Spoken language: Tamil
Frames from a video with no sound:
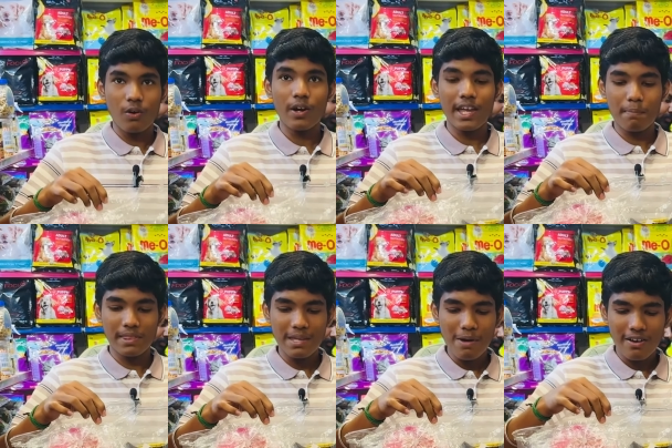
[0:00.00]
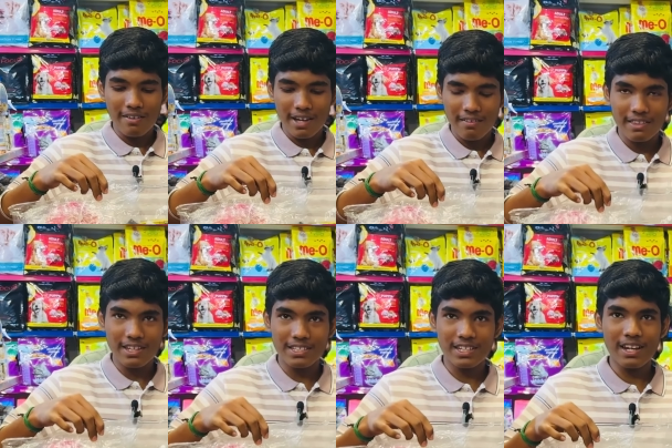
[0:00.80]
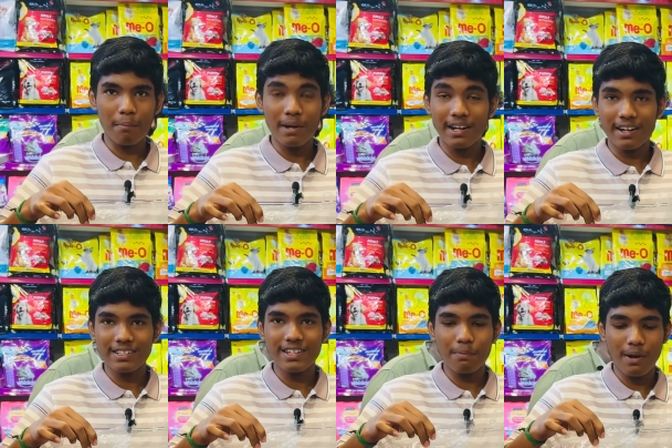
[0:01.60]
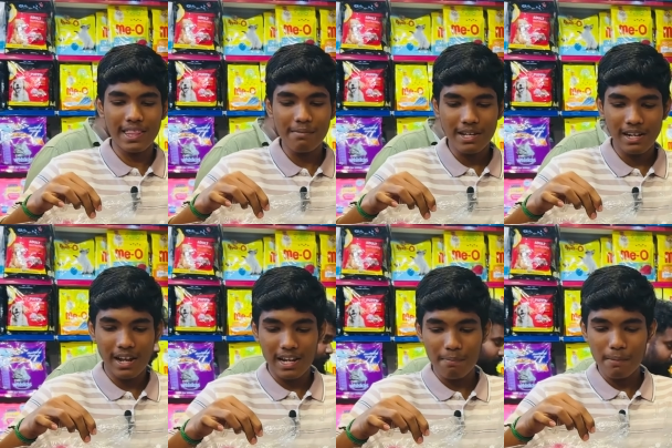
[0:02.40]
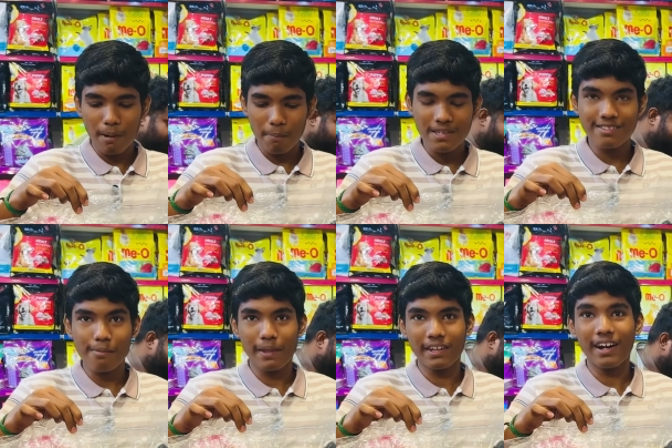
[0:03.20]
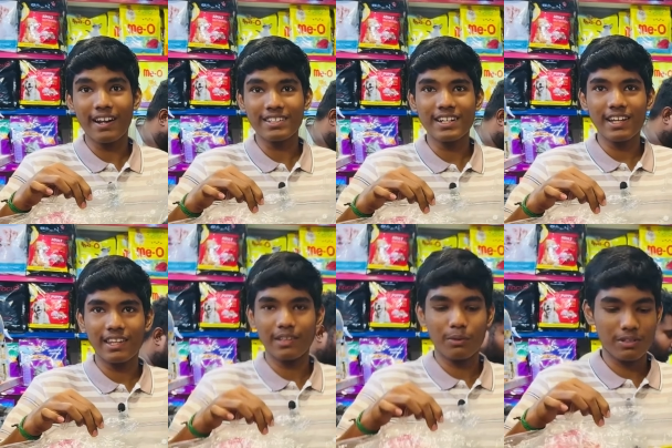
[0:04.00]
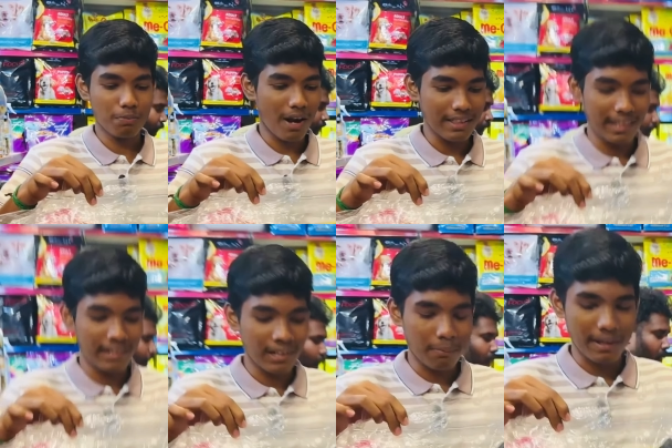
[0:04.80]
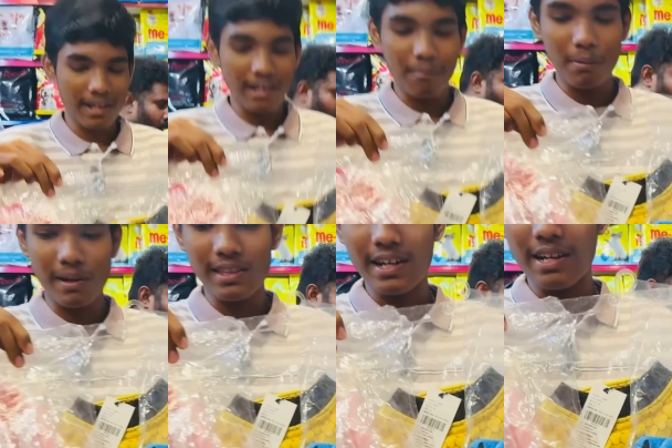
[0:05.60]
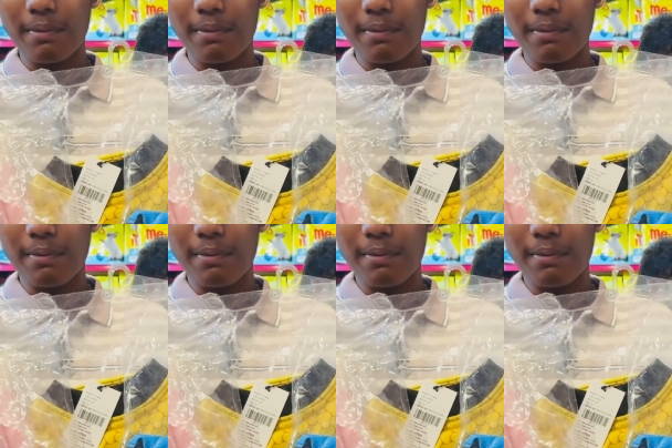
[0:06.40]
ஓகே இப்போ தீபாவளி வேறு வந்துருச்சு நம்மளுக்கு ட்ரெஸ் எடுப்போம் அதேமாரி நிறைய பேர் பப்பீஸ்க்கு பார்த்தோன்னா ட்ரெஸ் எடுக்கிறதுக்கு ஒரு ஸ்பாட் தேடிட்டு இருப்பீங்க நம்ம பிரதர் கிட்ட